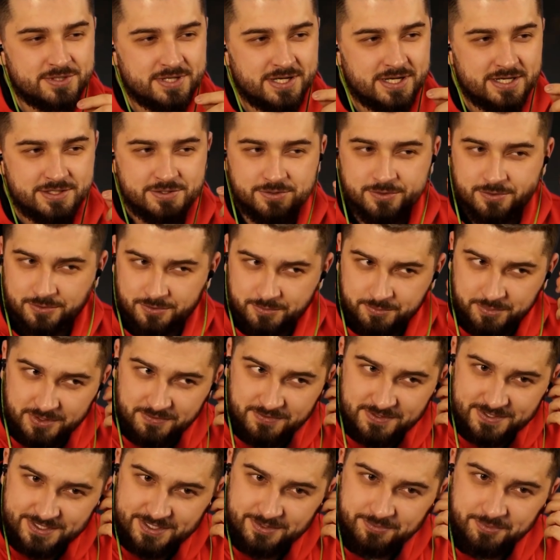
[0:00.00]
сразу
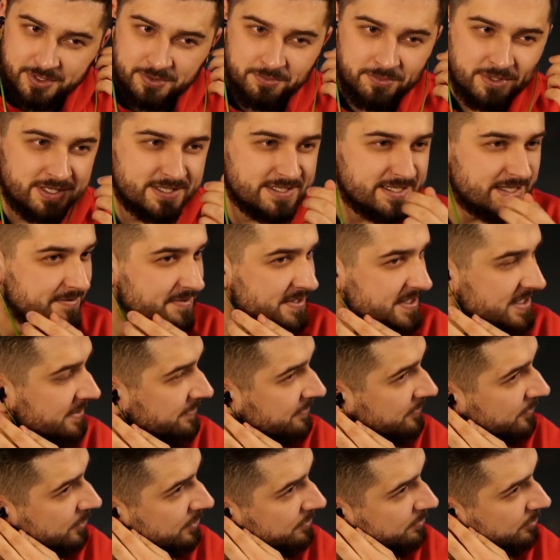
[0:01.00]
привести пример
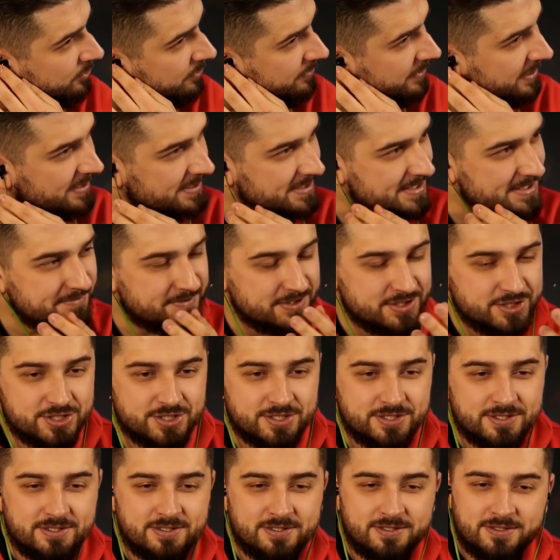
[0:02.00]
совсем, вот буквально
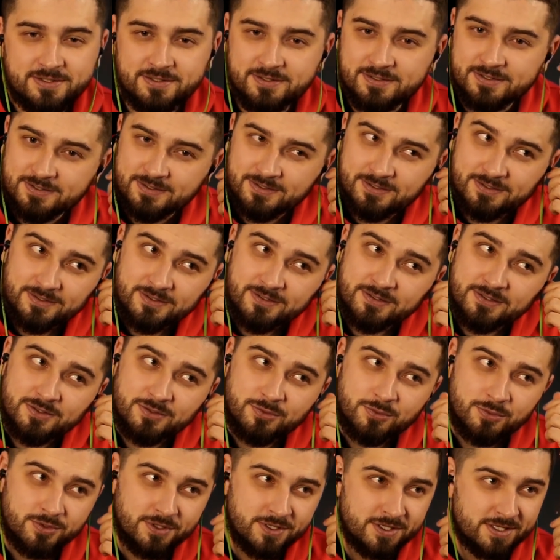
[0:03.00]
свежий
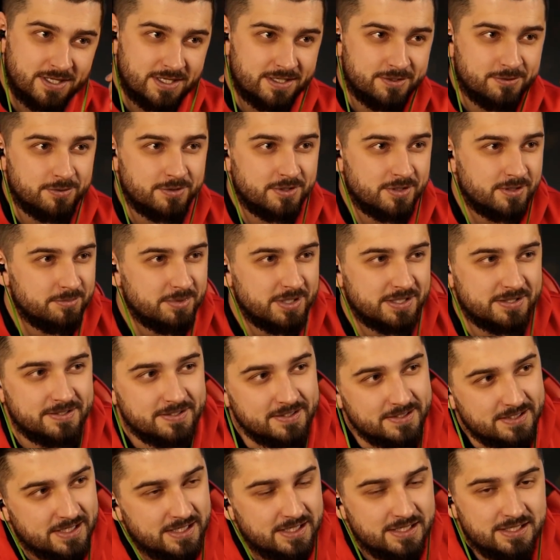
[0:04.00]
турнир, который ребята
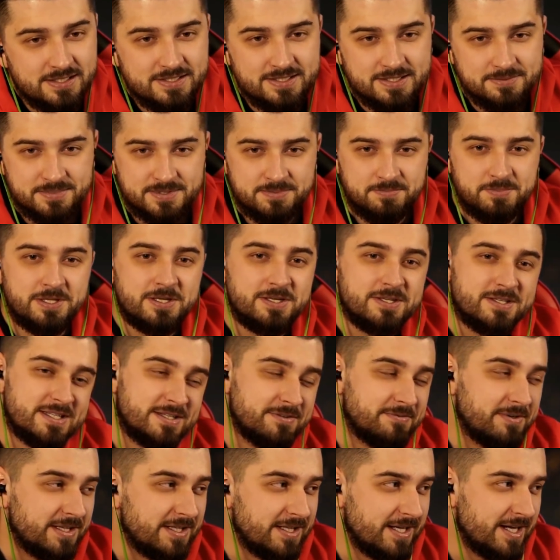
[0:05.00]
играли, Team Spirit с
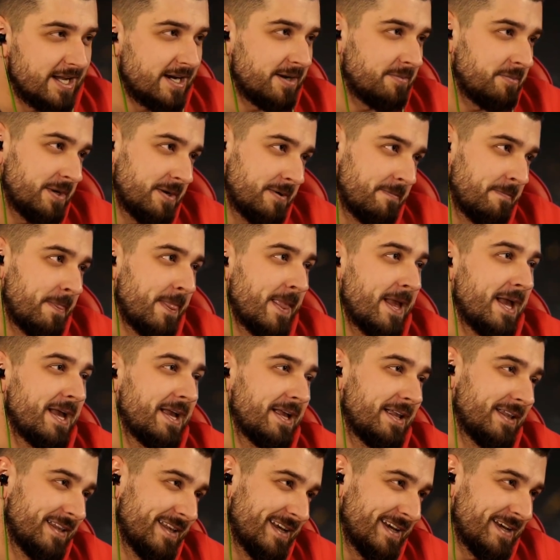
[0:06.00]
авангарами,
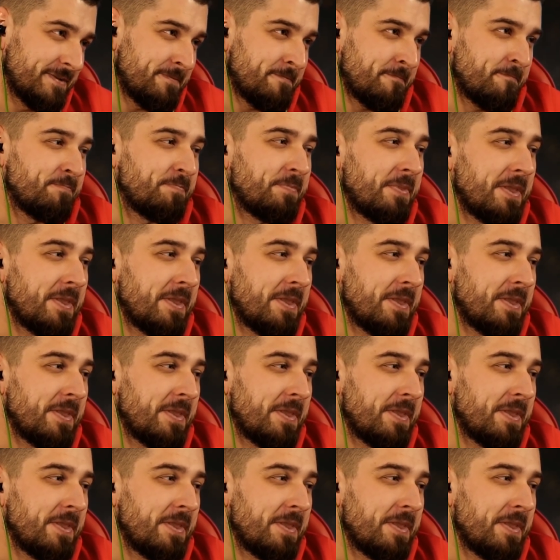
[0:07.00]
да,